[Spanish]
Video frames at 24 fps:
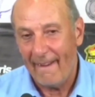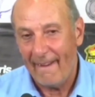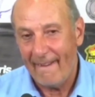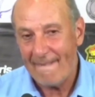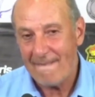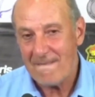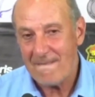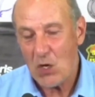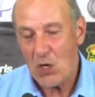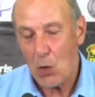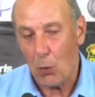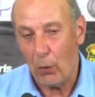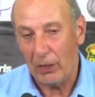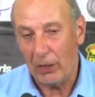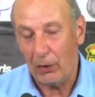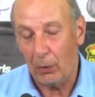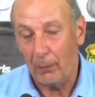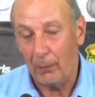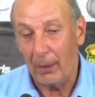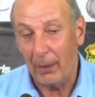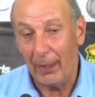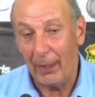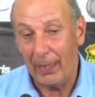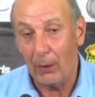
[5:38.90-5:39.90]
cuando me
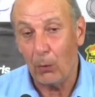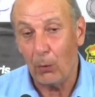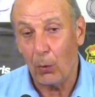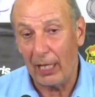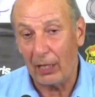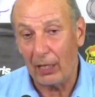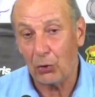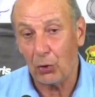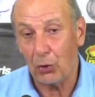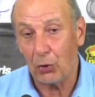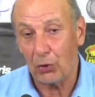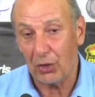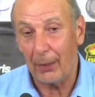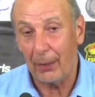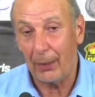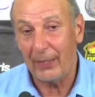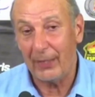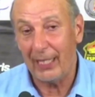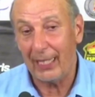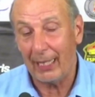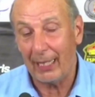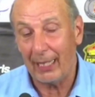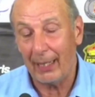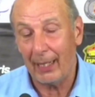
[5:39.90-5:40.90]
van a buscar yo sabía
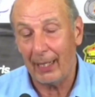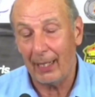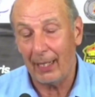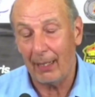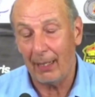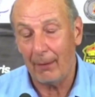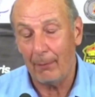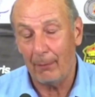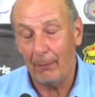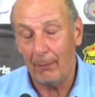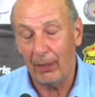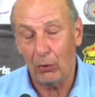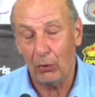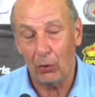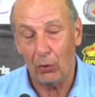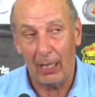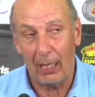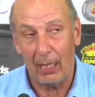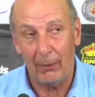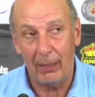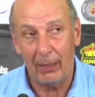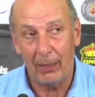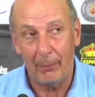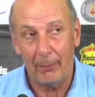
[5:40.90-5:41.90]
que me tocaba
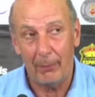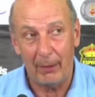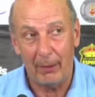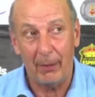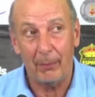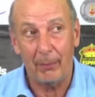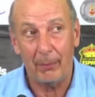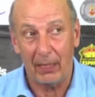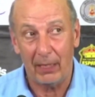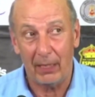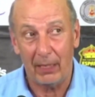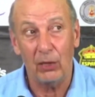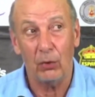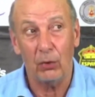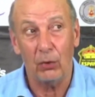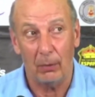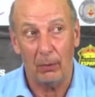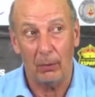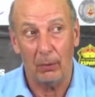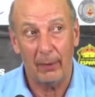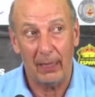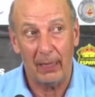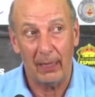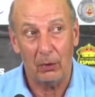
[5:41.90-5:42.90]
el primer partido con
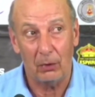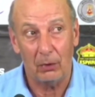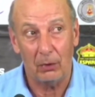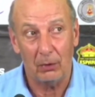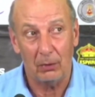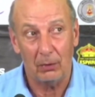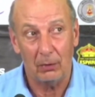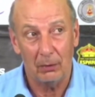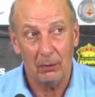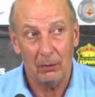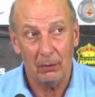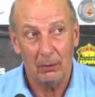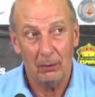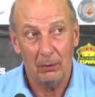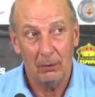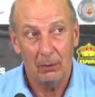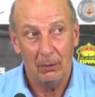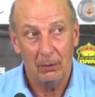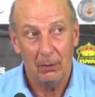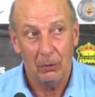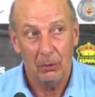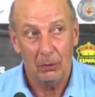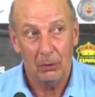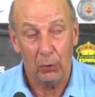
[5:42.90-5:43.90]
Maratón.
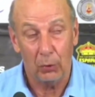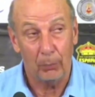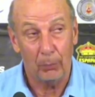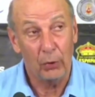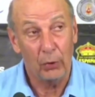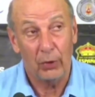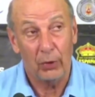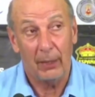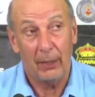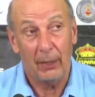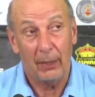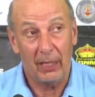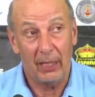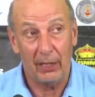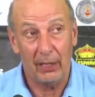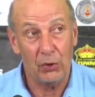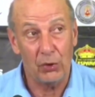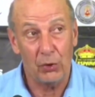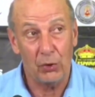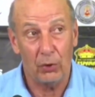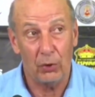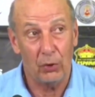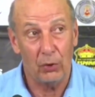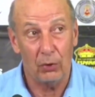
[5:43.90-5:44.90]
Yo podría haber
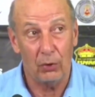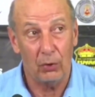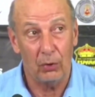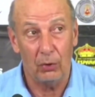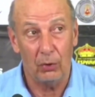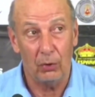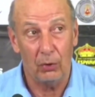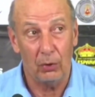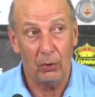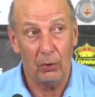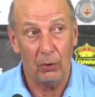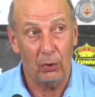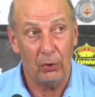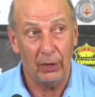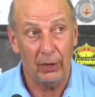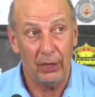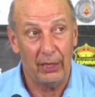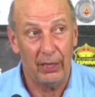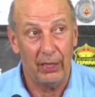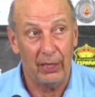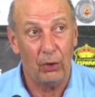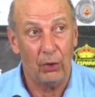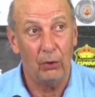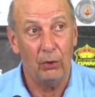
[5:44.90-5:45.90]
dicho, no
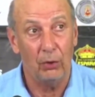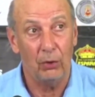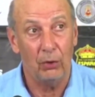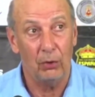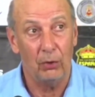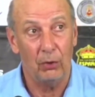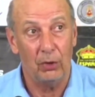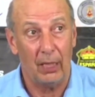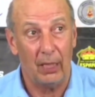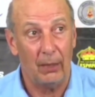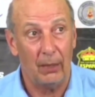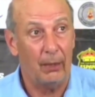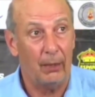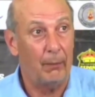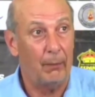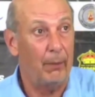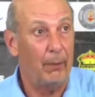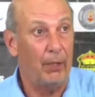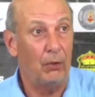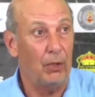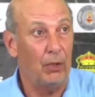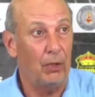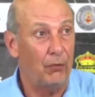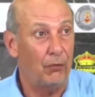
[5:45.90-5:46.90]
dirijo, veo
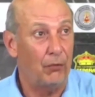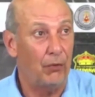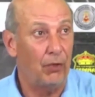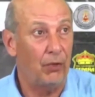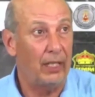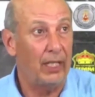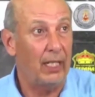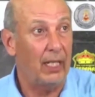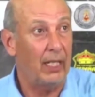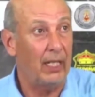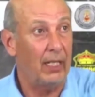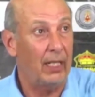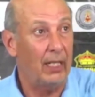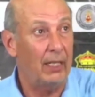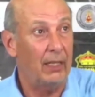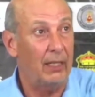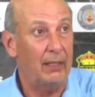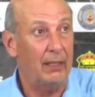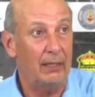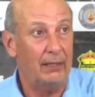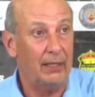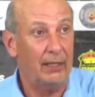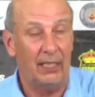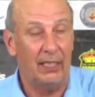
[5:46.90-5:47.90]
de afuera,
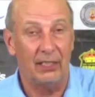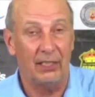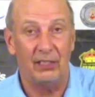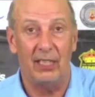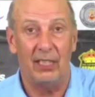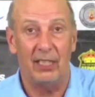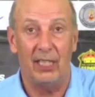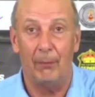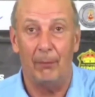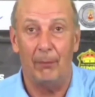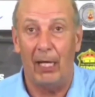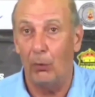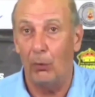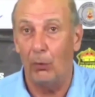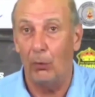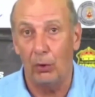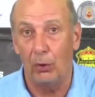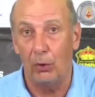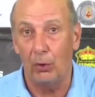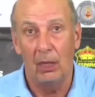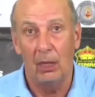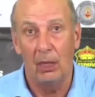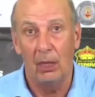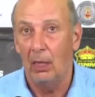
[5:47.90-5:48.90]
que siga Mauro
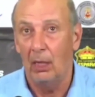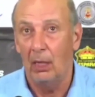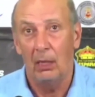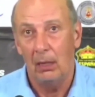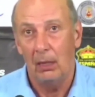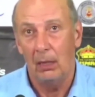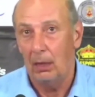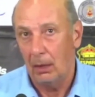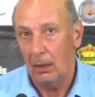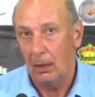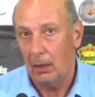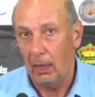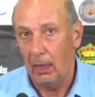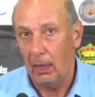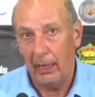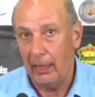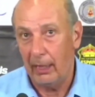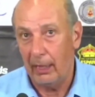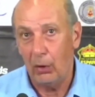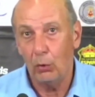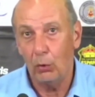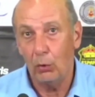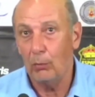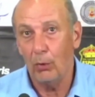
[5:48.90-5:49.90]
en
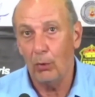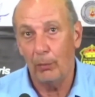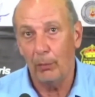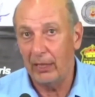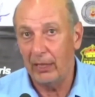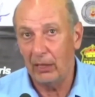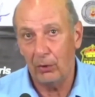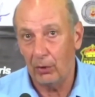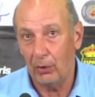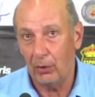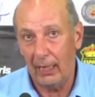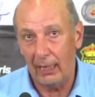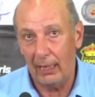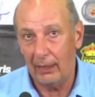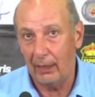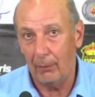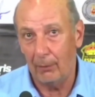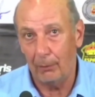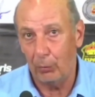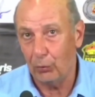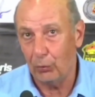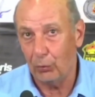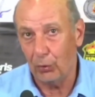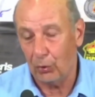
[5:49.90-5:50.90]
ningún momento nadie
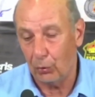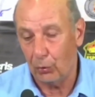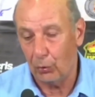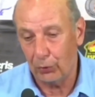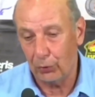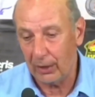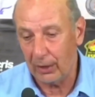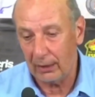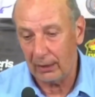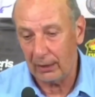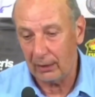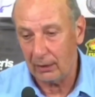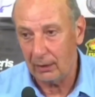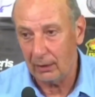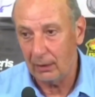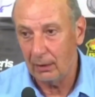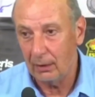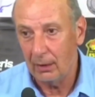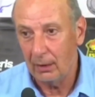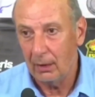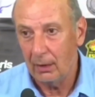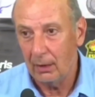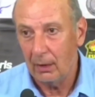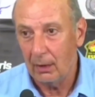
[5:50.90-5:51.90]
puso excusas,
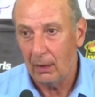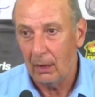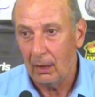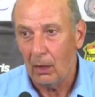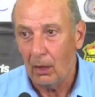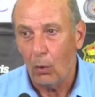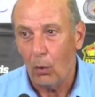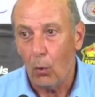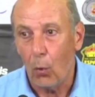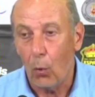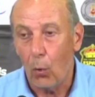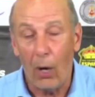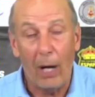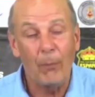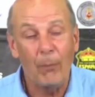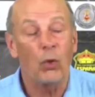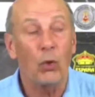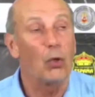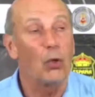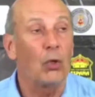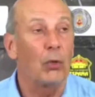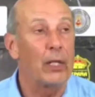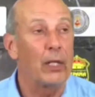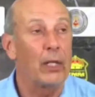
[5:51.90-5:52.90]
jugamos con
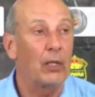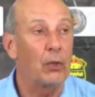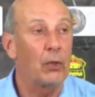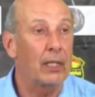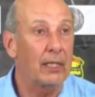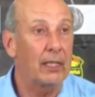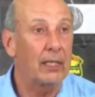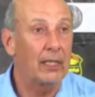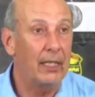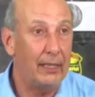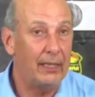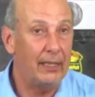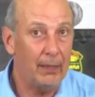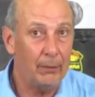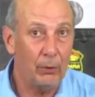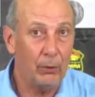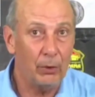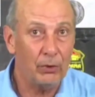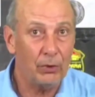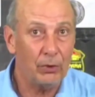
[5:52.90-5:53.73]
lo mejor que teníamos